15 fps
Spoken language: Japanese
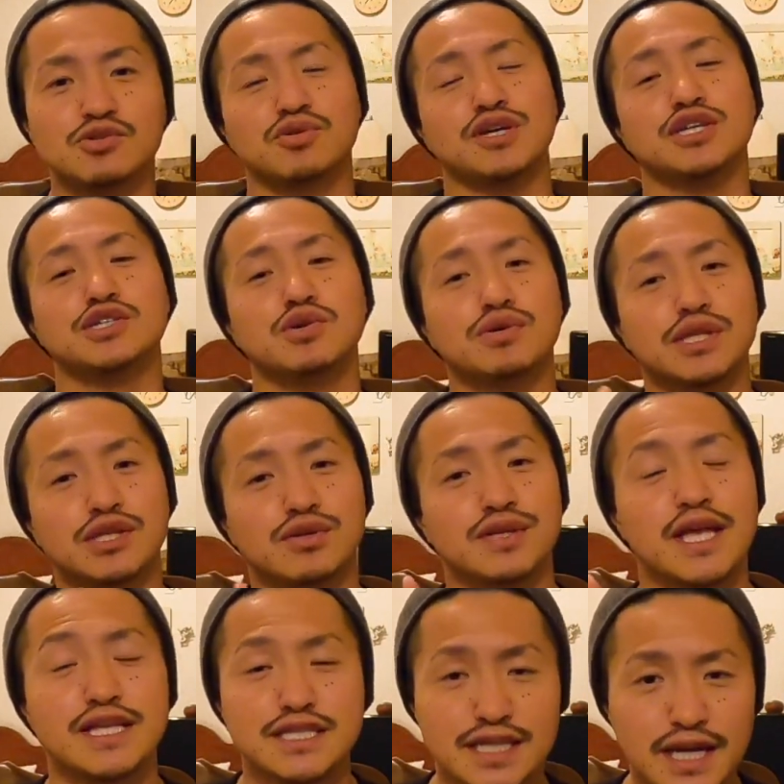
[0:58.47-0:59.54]
ちょっと飲食店の
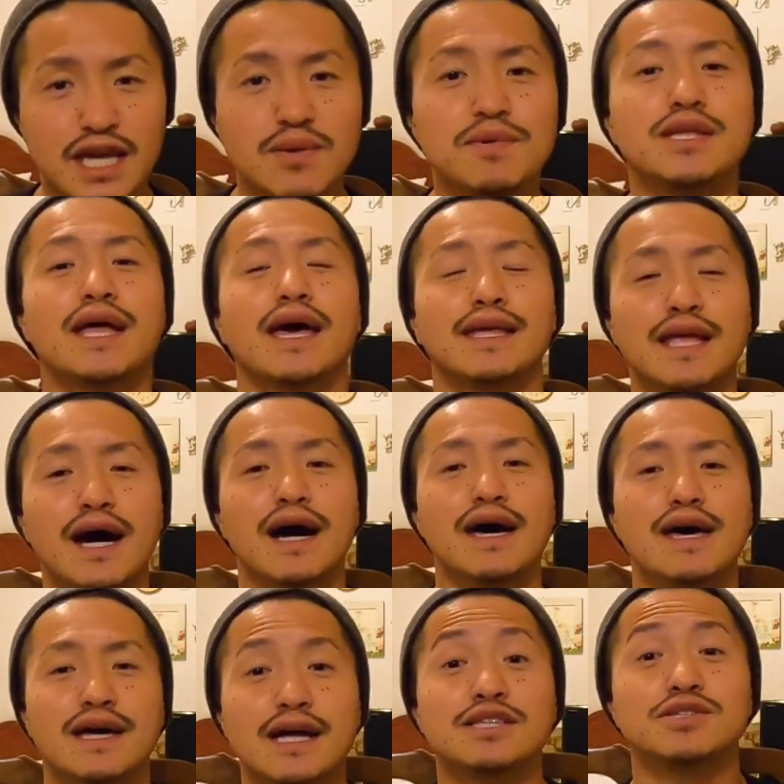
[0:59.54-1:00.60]
立ち上げみたいな
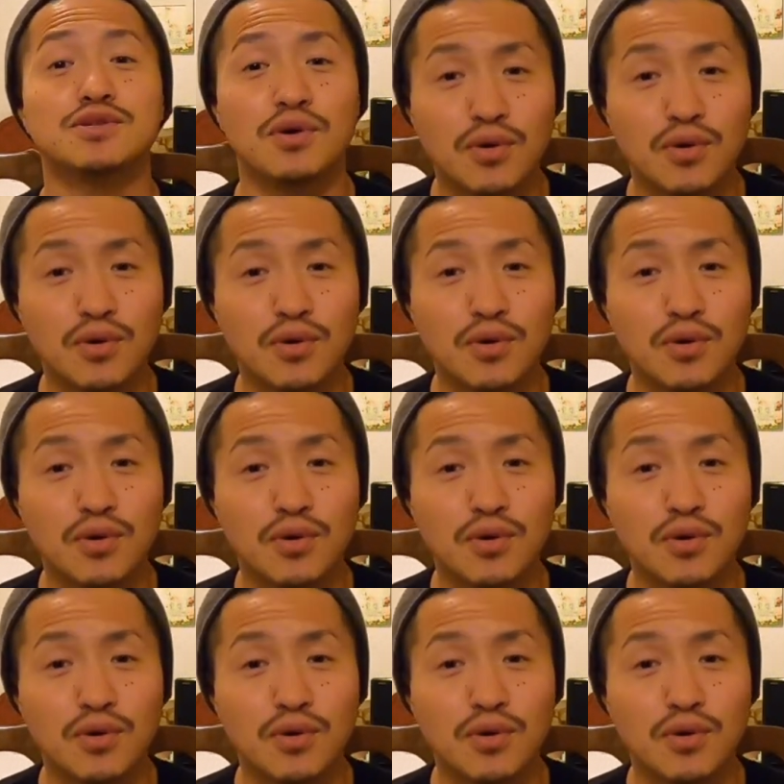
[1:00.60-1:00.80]
活